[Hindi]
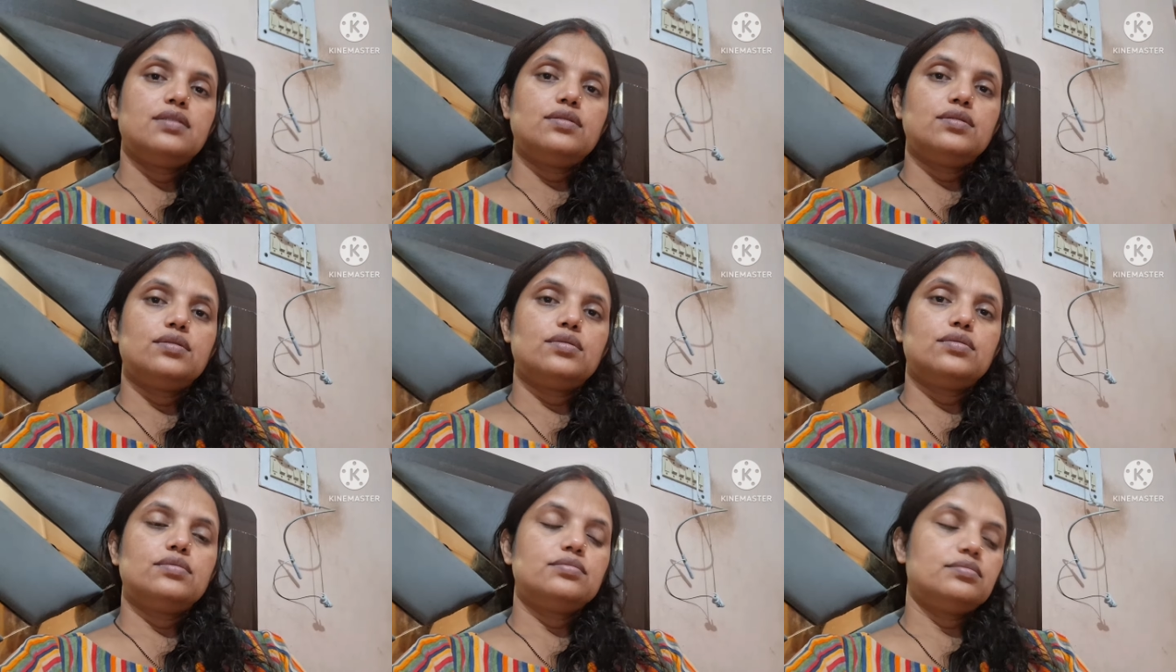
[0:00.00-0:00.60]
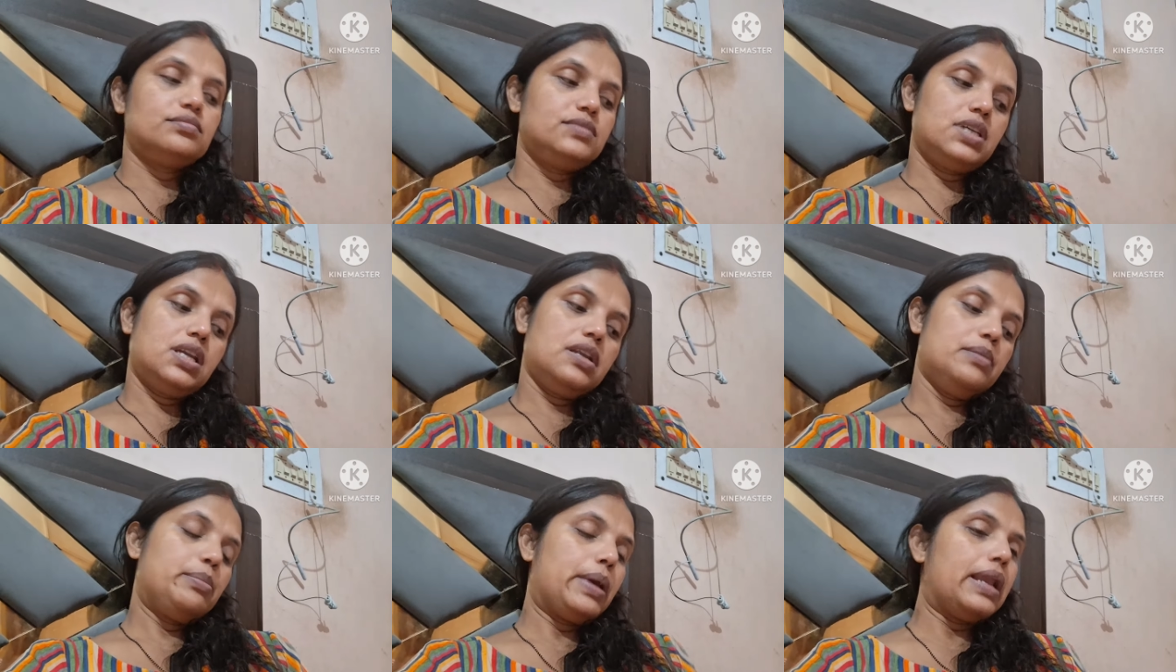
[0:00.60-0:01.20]
तो
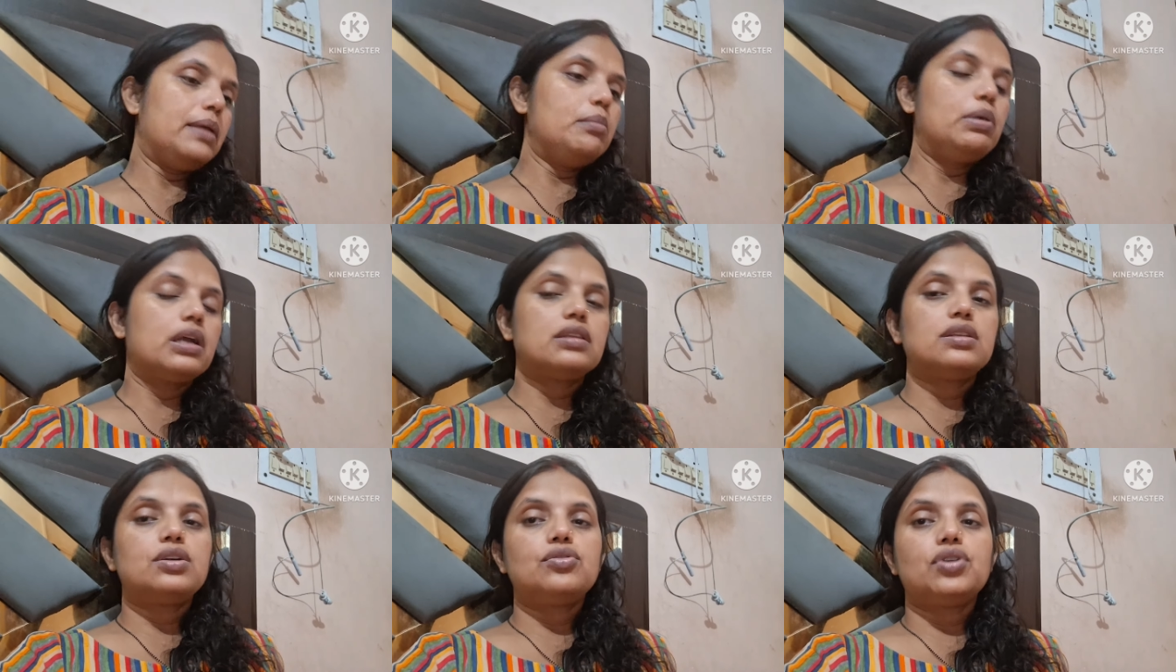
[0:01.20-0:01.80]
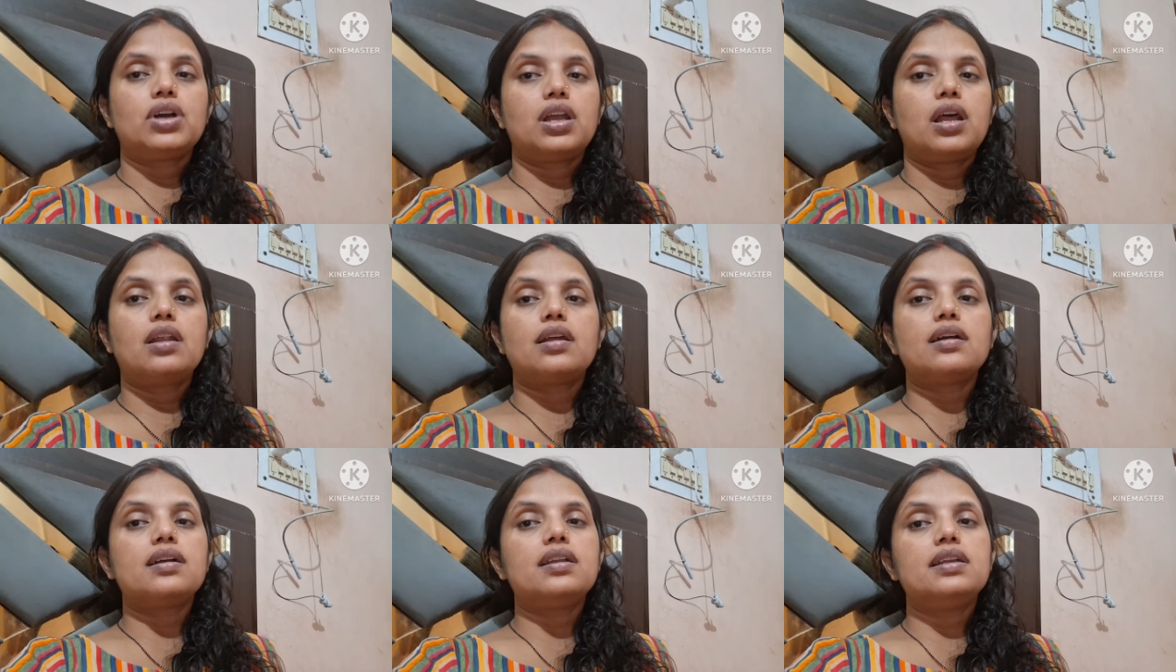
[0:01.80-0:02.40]
चलिए पहले बर्तन वगैरह
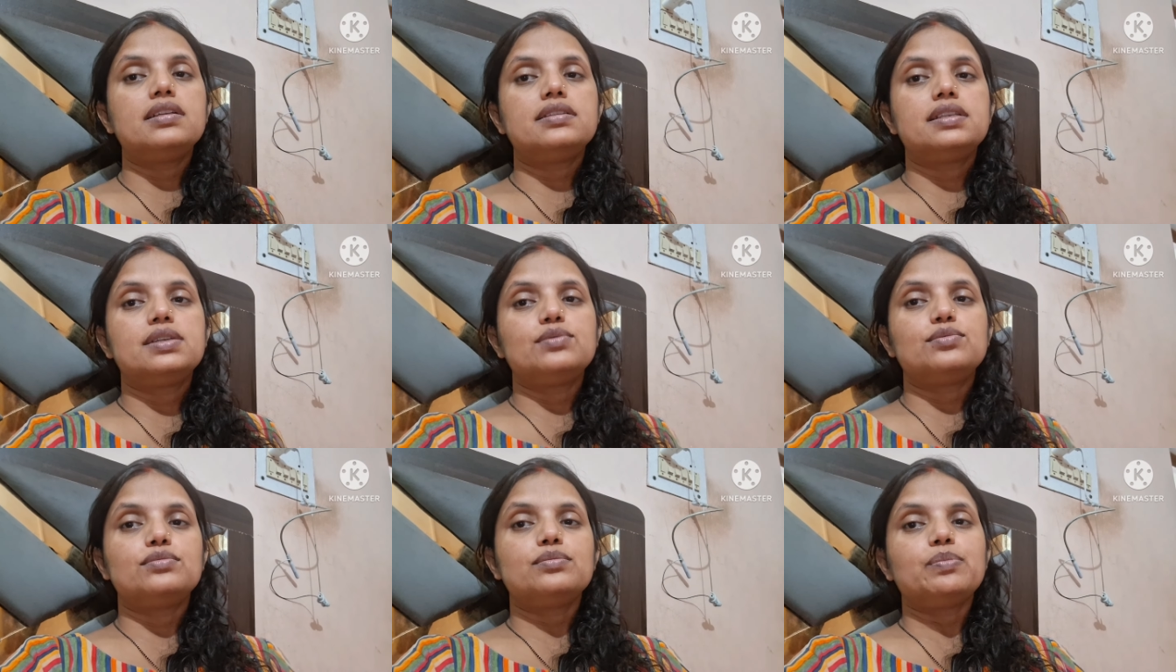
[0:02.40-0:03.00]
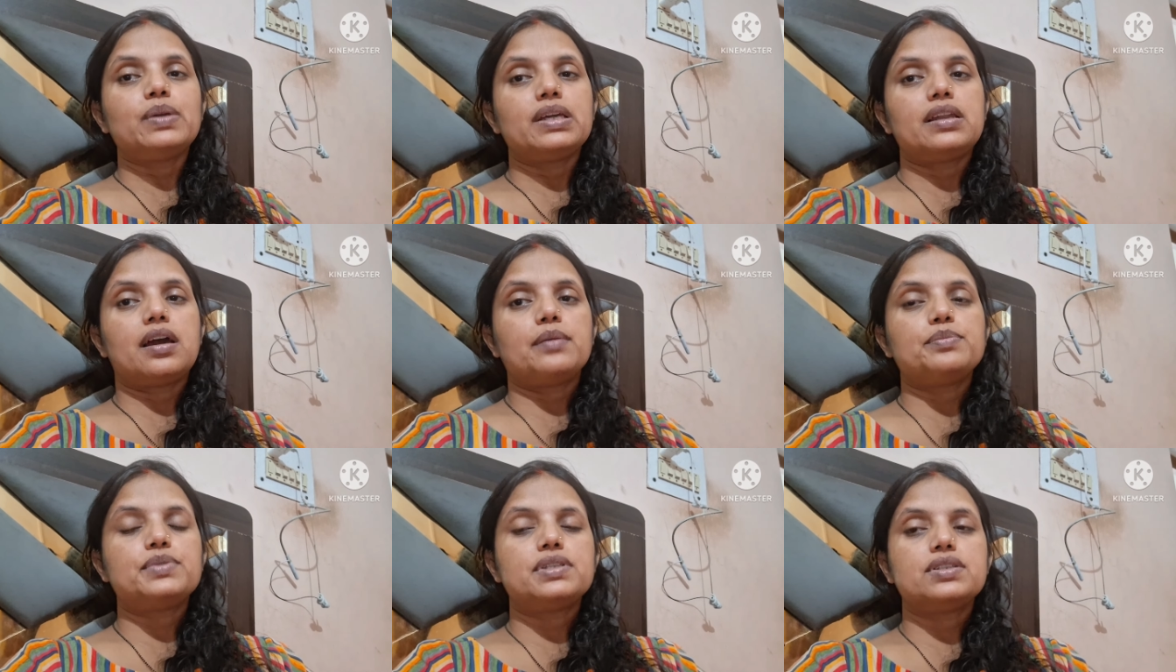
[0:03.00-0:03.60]
रख लेती हूँ फिर
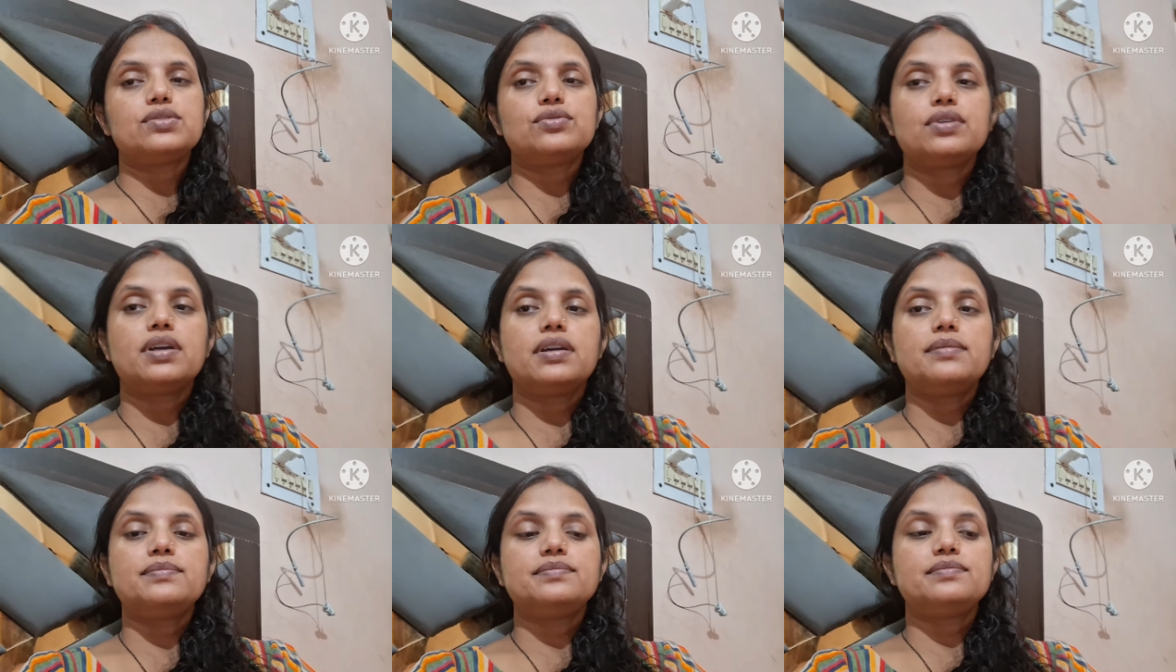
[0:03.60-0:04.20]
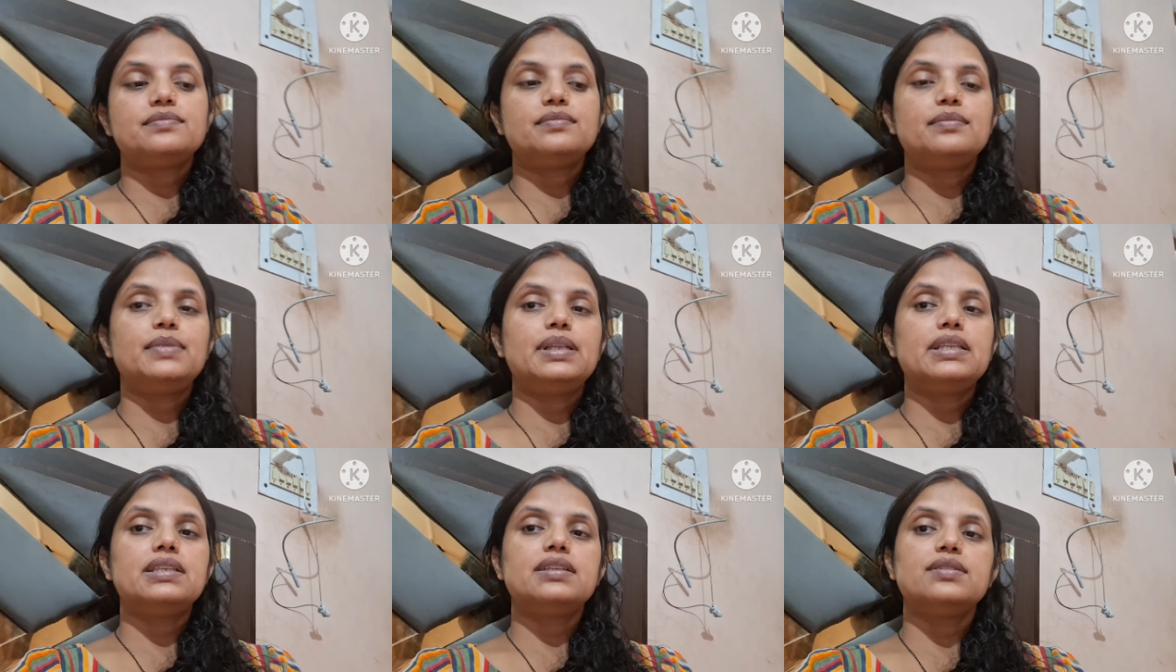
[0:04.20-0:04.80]
आपसे जो है
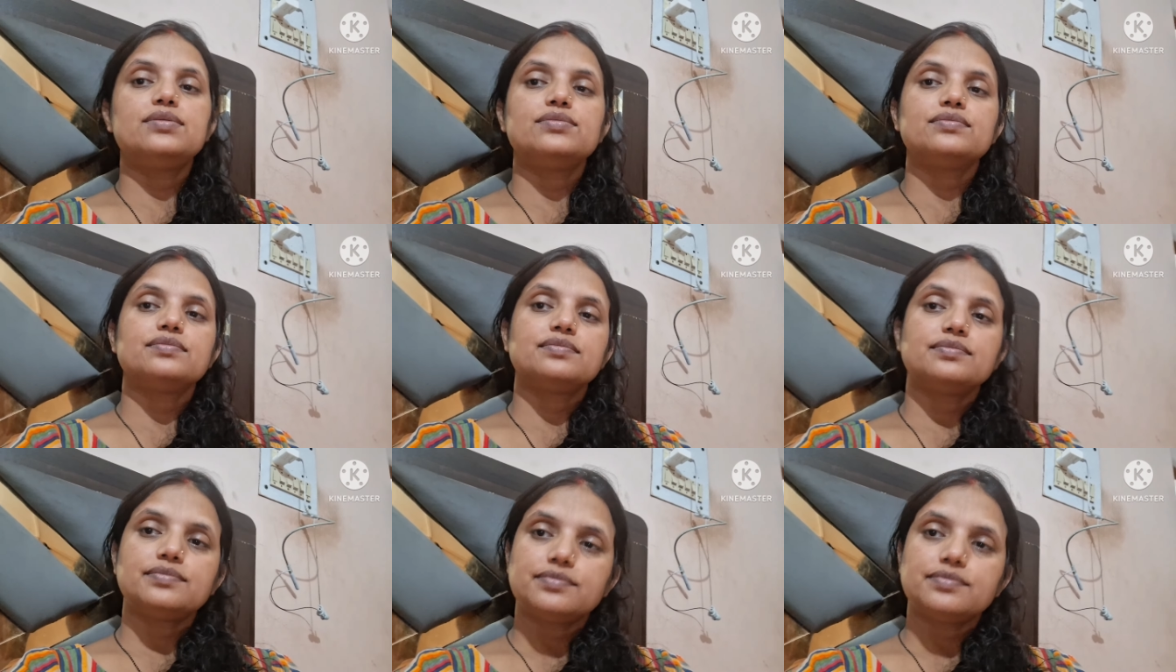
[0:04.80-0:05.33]
मिलती हूँ